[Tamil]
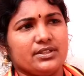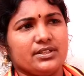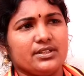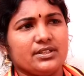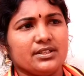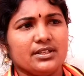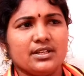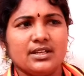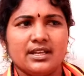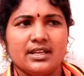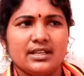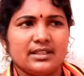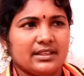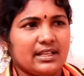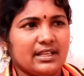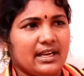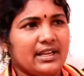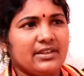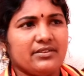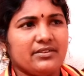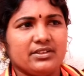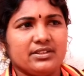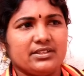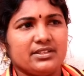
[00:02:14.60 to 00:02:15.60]
வந்து
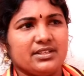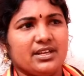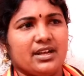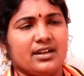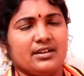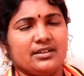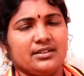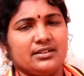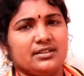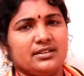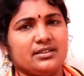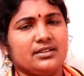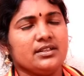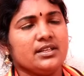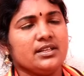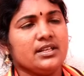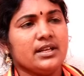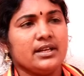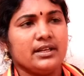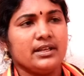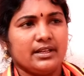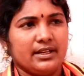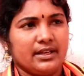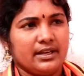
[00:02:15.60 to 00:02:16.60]
தலைவிரித்து ஆடுது
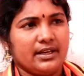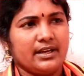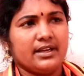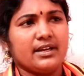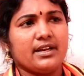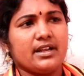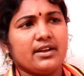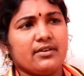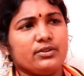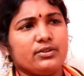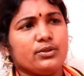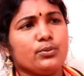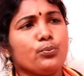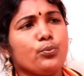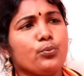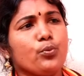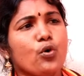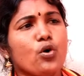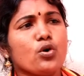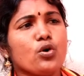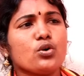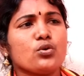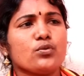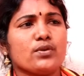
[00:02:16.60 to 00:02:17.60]
இரண்டாவது
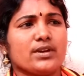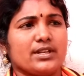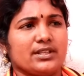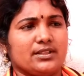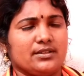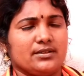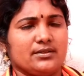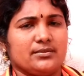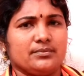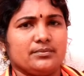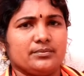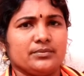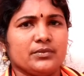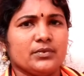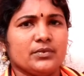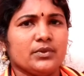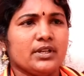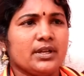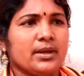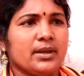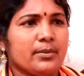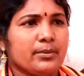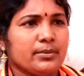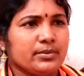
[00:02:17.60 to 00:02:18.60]
போக்குவரத்து
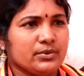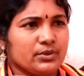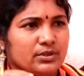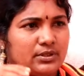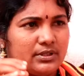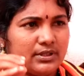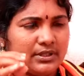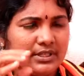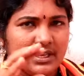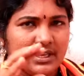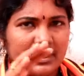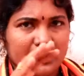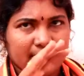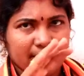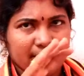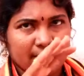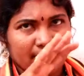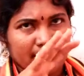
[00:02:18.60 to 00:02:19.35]
இங்கே